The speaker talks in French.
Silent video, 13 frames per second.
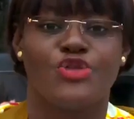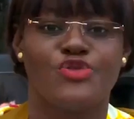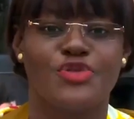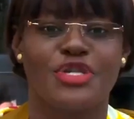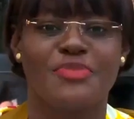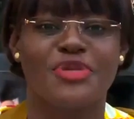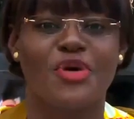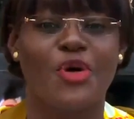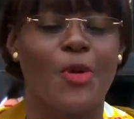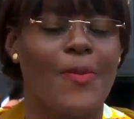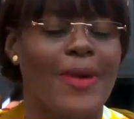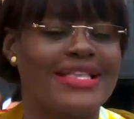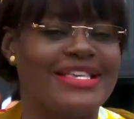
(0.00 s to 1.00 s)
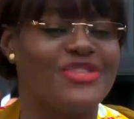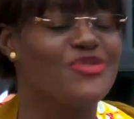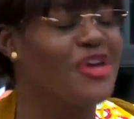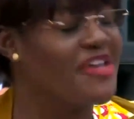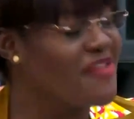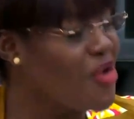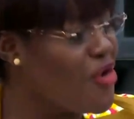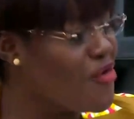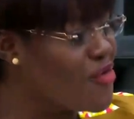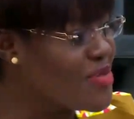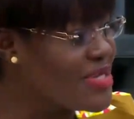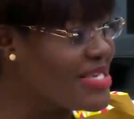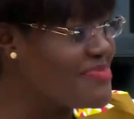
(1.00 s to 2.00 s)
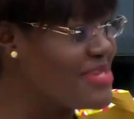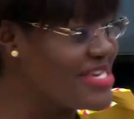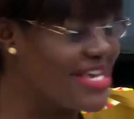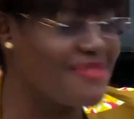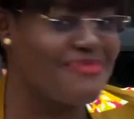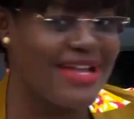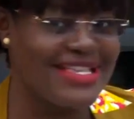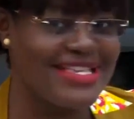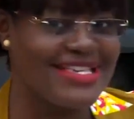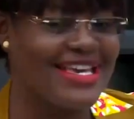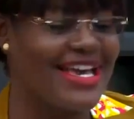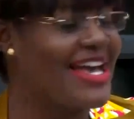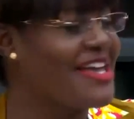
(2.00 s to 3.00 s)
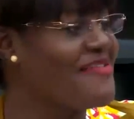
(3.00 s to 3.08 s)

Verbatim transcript: Nous sommes en compagnie du révérend Francis Michel Badinga.